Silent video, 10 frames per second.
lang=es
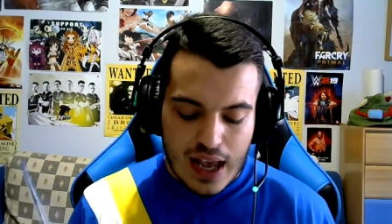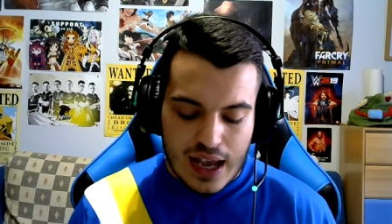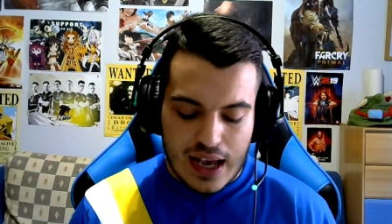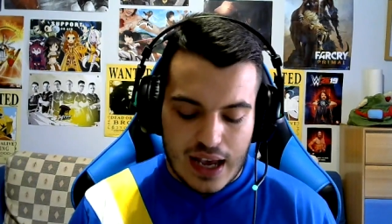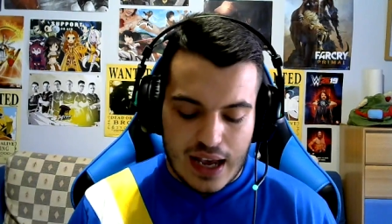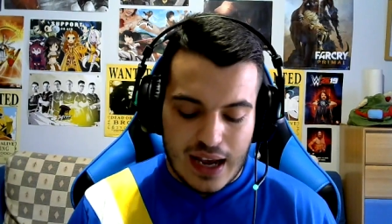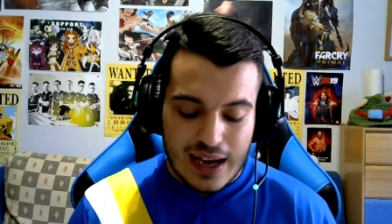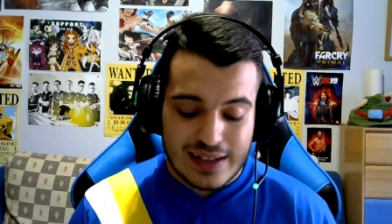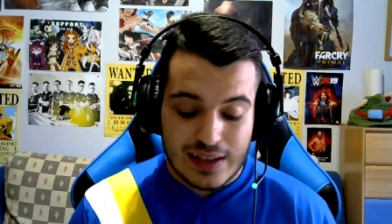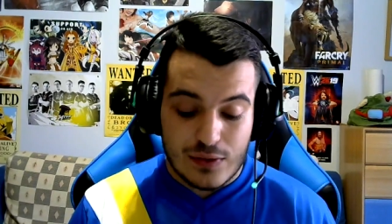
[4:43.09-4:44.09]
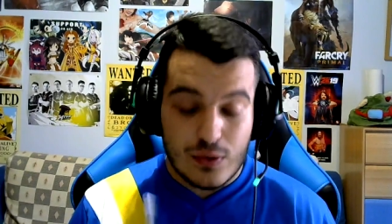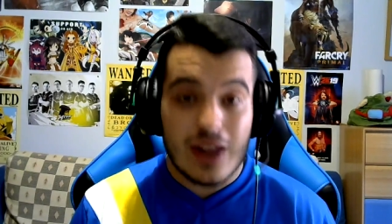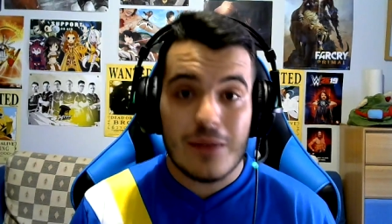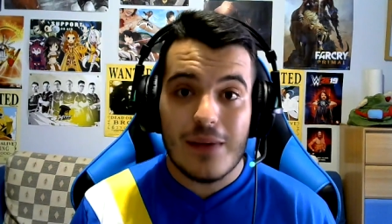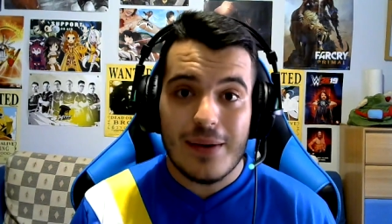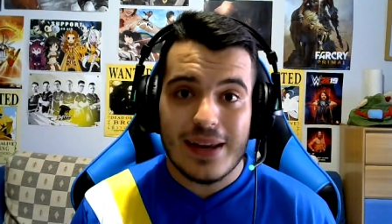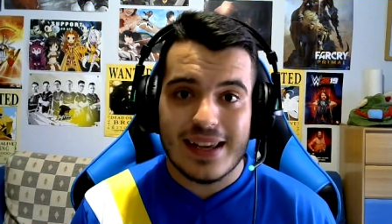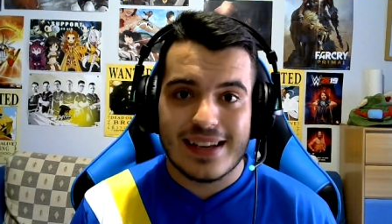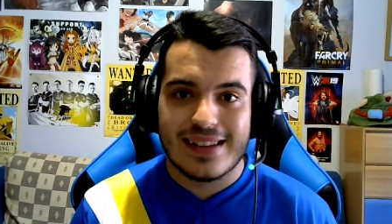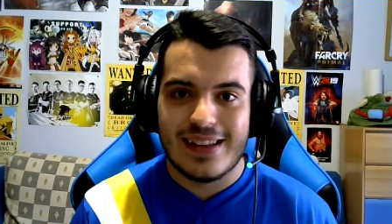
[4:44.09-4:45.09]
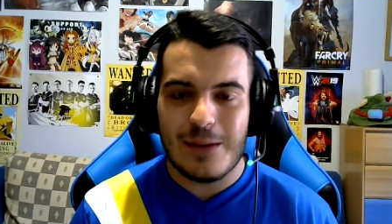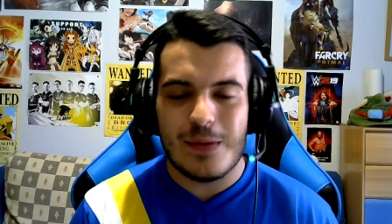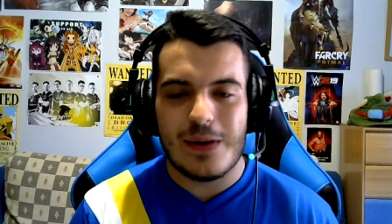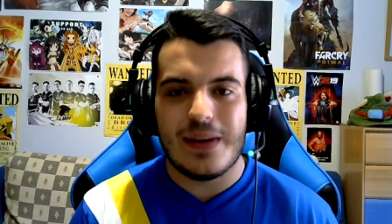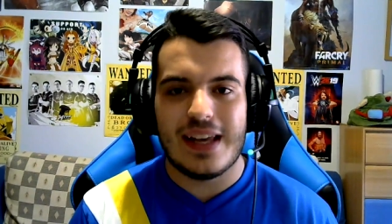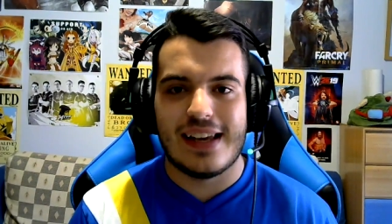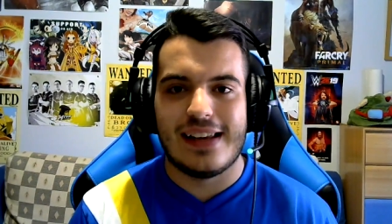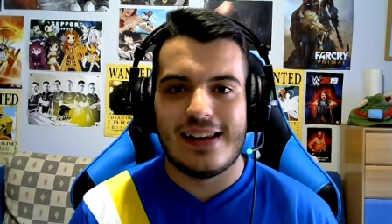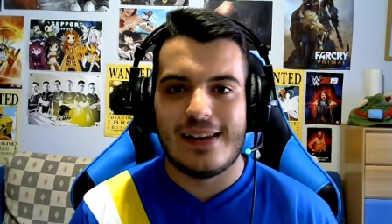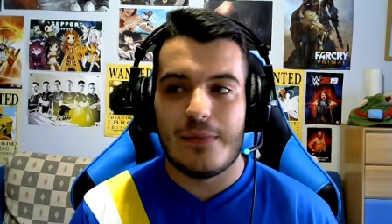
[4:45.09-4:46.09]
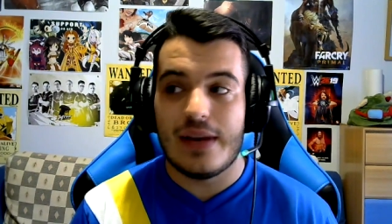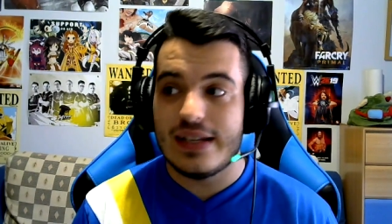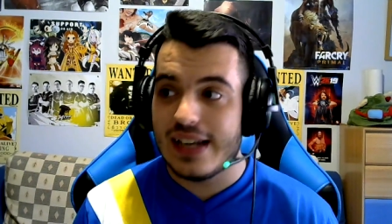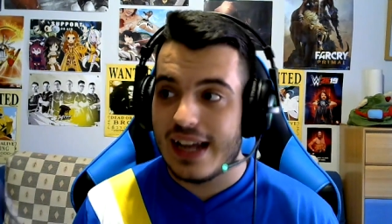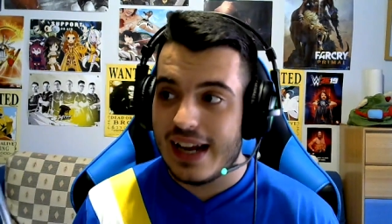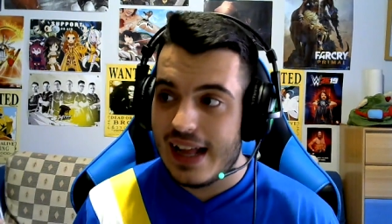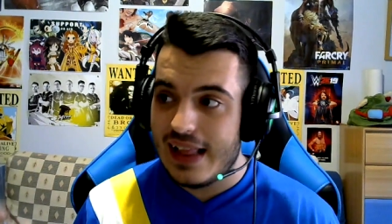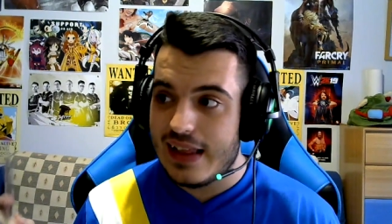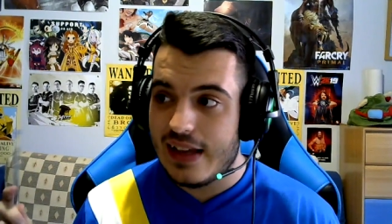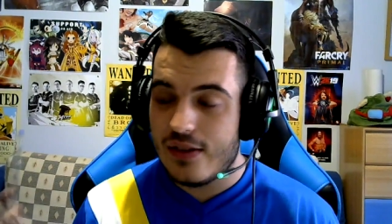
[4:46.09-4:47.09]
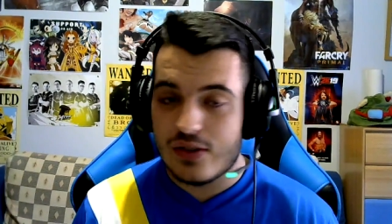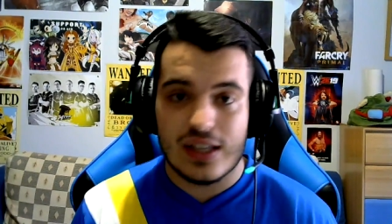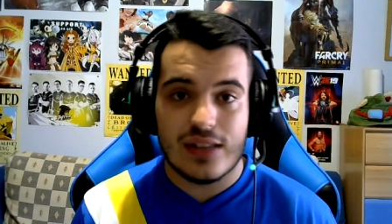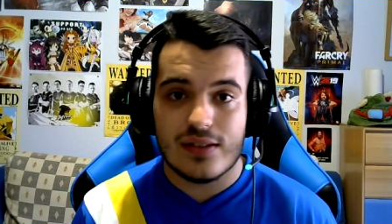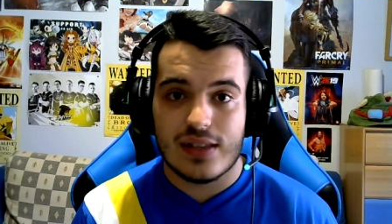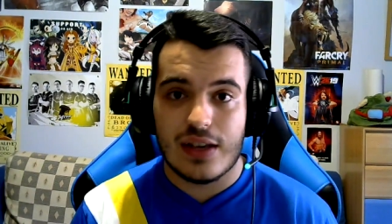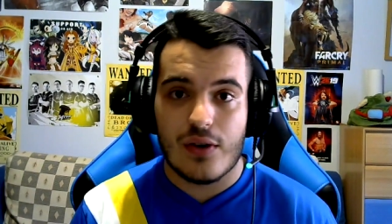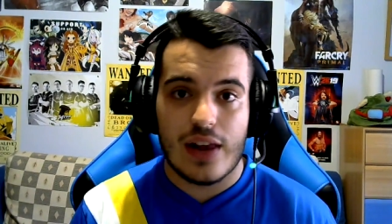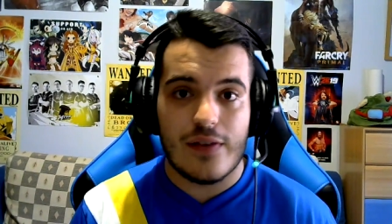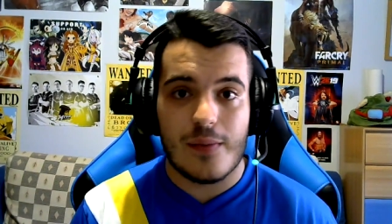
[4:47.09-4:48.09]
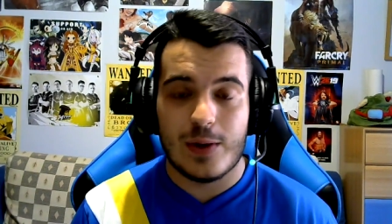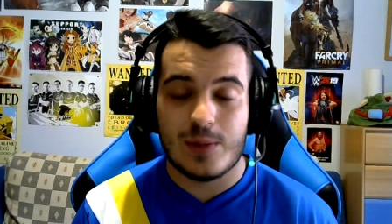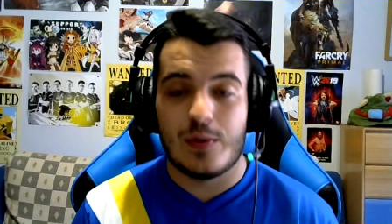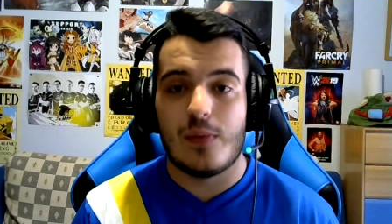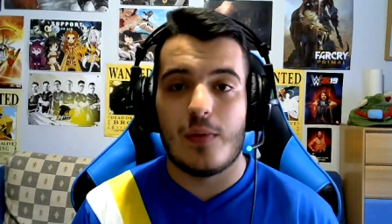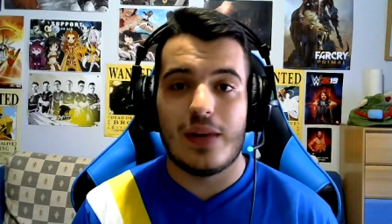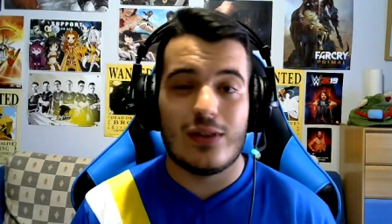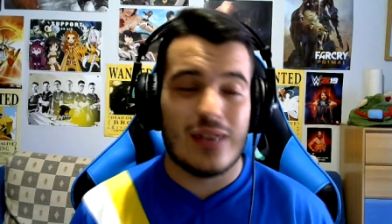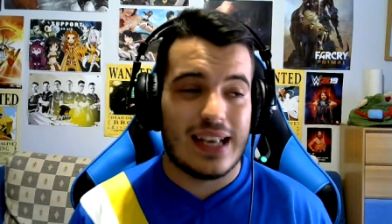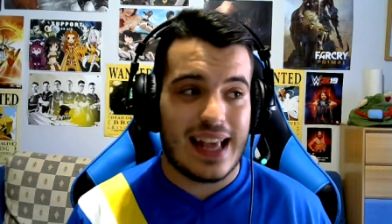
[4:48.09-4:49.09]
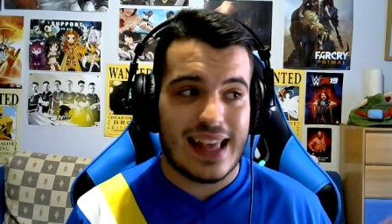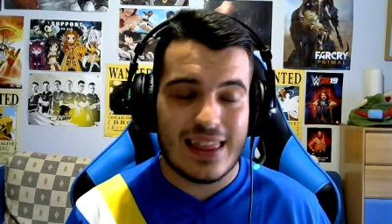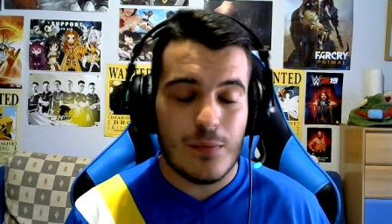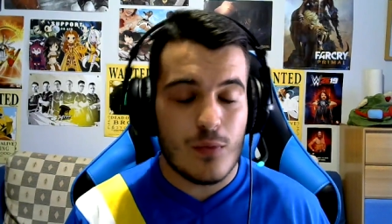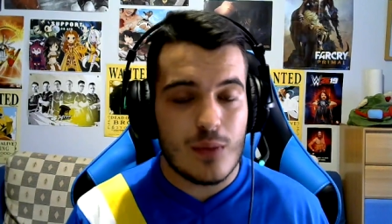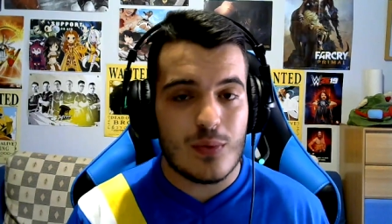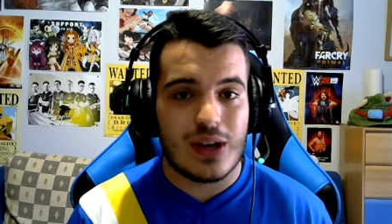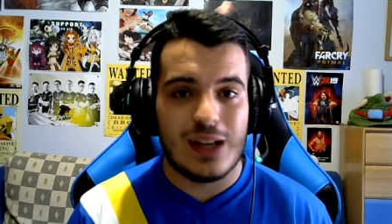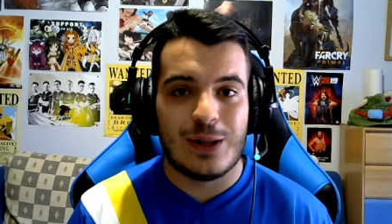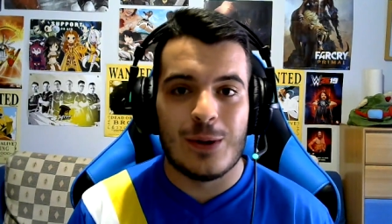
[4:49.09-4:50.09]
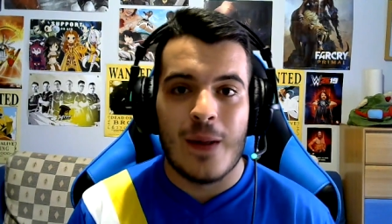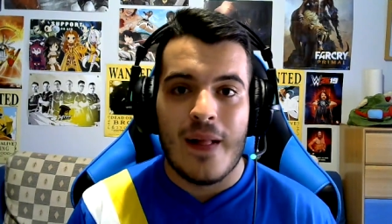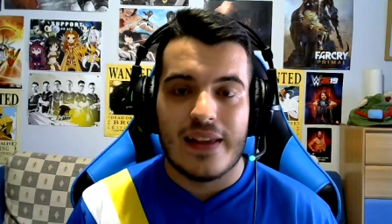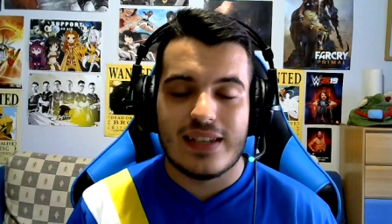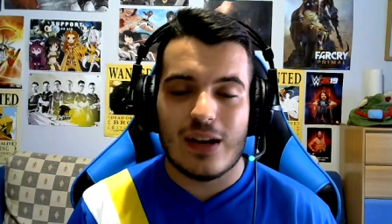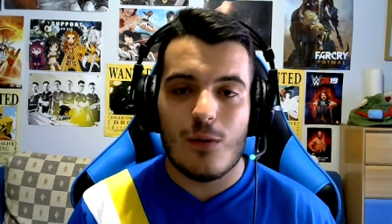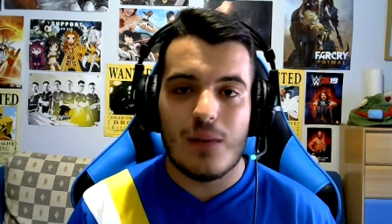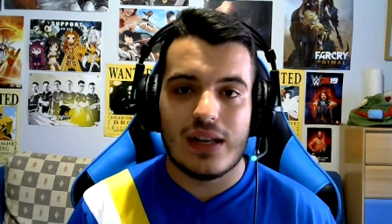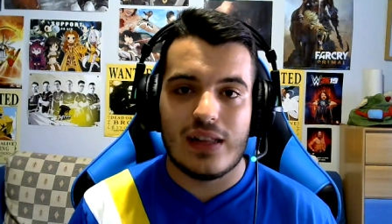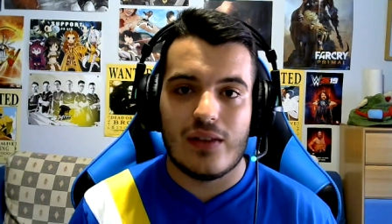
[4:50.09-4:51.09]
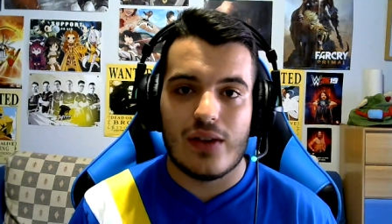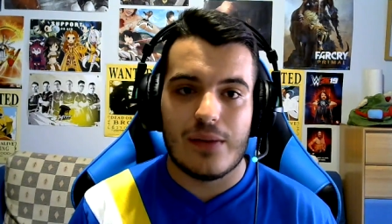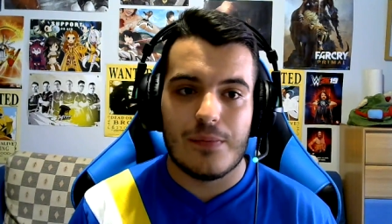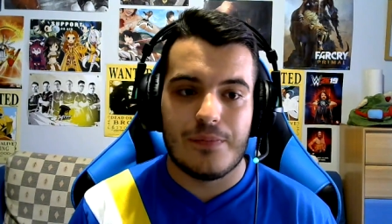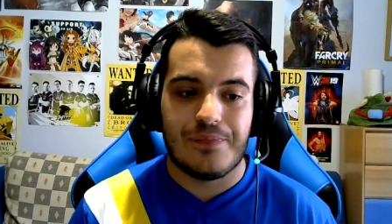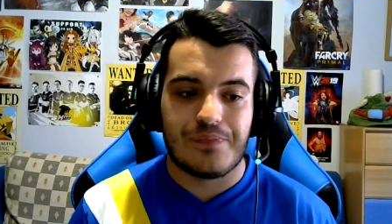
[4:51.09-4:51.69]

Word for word: Eh, es Drake Maverick, Drake Maverick, el manager general de 205 Life, al menos por el momento, y que hace muy poquito se ha convertido en,